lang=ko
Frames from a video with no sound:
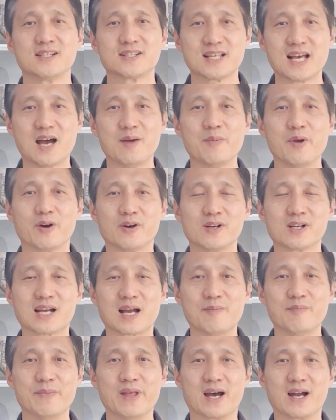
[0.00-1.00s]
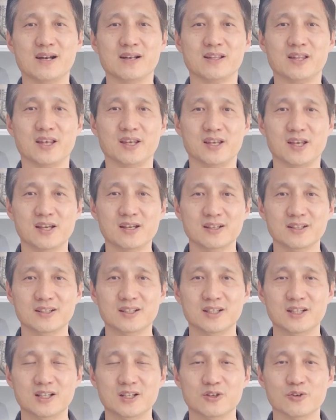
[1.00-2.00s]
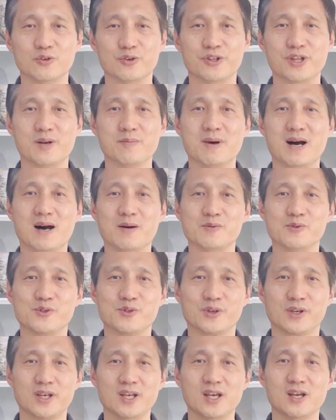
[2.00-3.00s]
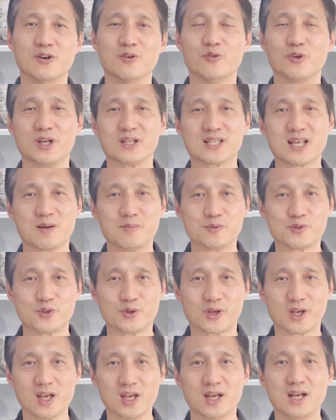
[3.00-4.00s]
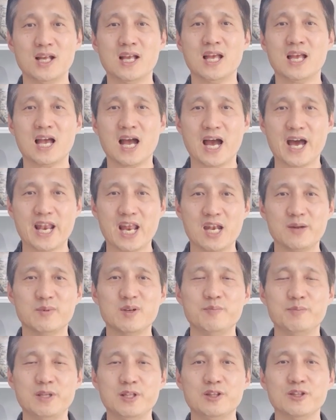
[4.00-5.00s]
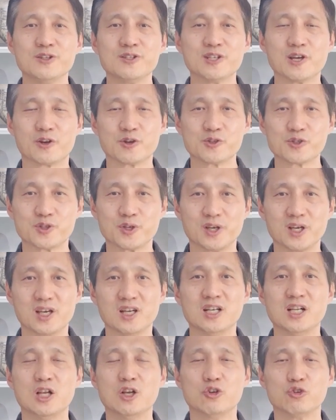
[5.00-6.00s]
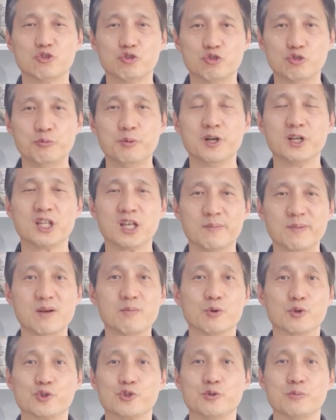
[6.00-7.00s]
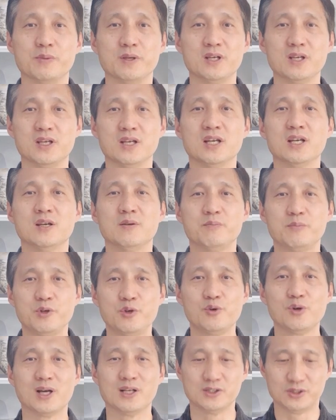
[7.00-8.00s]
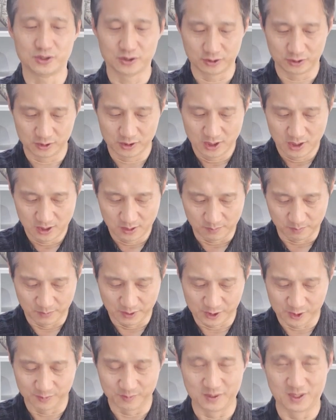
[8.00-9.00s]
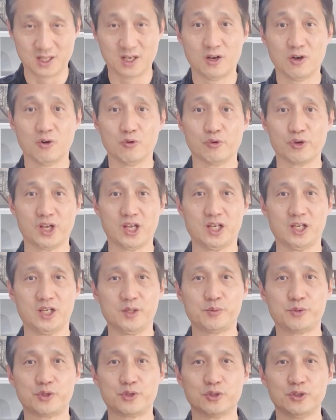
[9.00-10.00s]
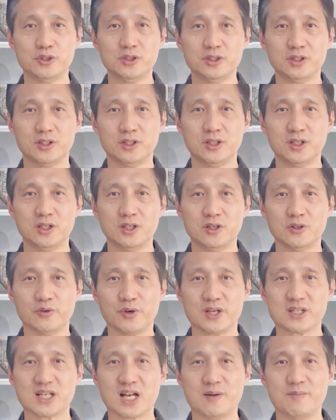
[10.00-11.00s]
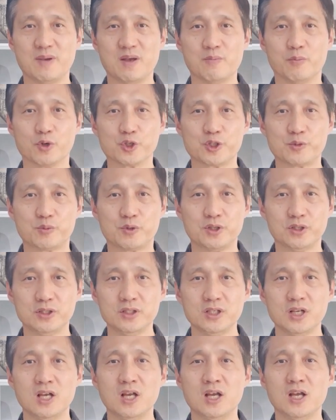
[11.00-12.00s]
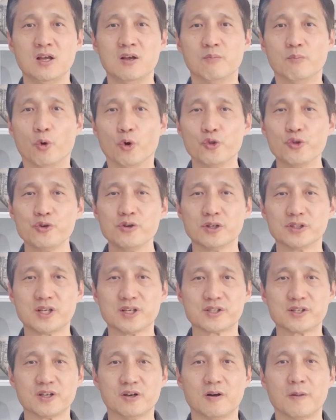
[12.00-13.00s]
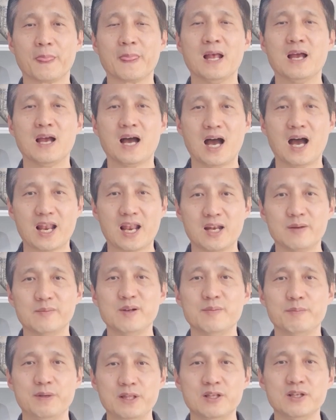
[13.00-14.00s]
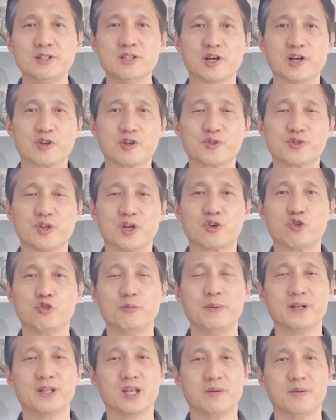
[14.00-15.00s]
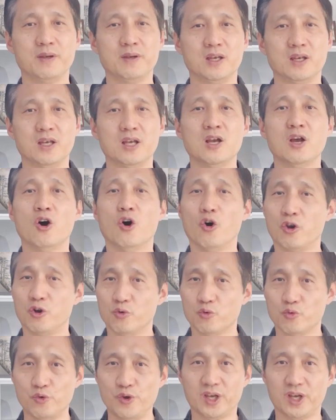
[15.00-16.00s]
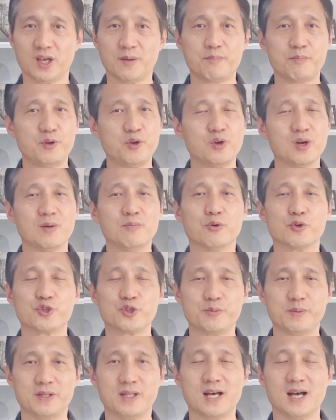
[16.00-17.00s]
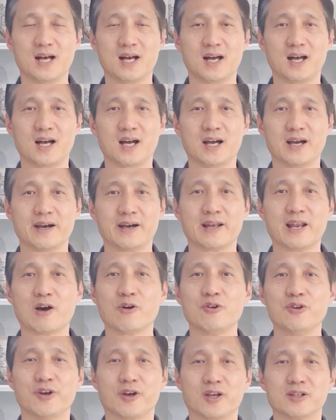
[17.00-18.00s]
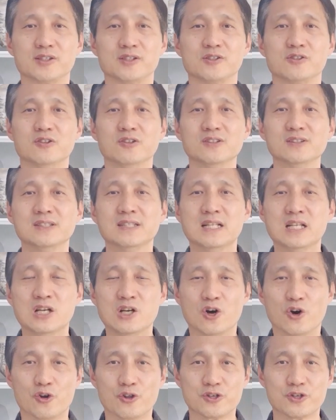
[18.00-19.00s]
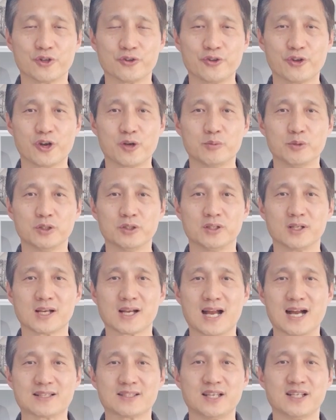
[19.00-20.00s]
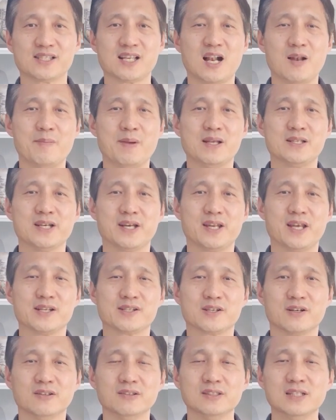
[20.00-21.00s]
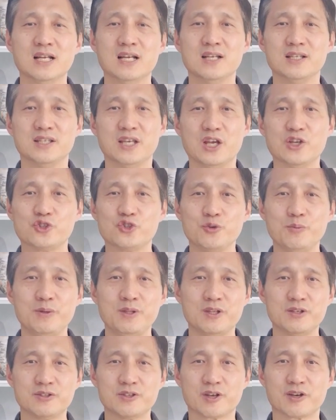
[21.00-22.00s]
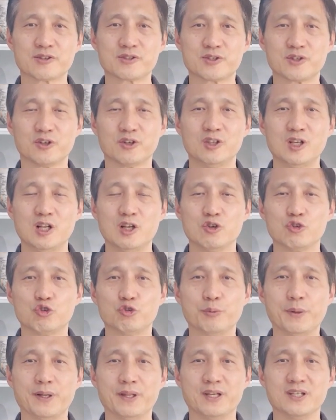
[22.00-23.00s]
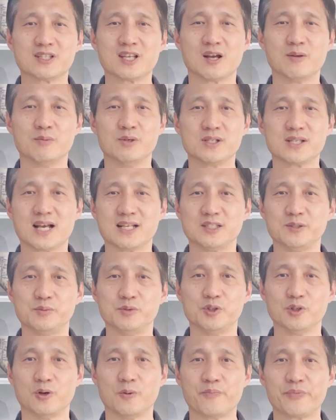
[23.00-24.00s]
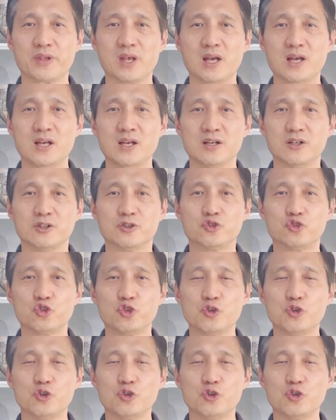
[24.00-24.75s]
사명을 감당할 때에 우리들의 마음속에 우리의 삶 속에 하나님을 믿는 자로서의 구별됨의 모습이 필요한 줄 믿습니다. 우리 입술, 우리 삶의 모습들 모든 것에서 하나님을 믿는 자로서의 구별됨이 어느 우리에게 필요한 모습이다 라고 여겨지고 오늘도 성도 여러분 각자의 삶의 자리에서 예수 믿는 자로서 구별된 삶을 사십시오. 그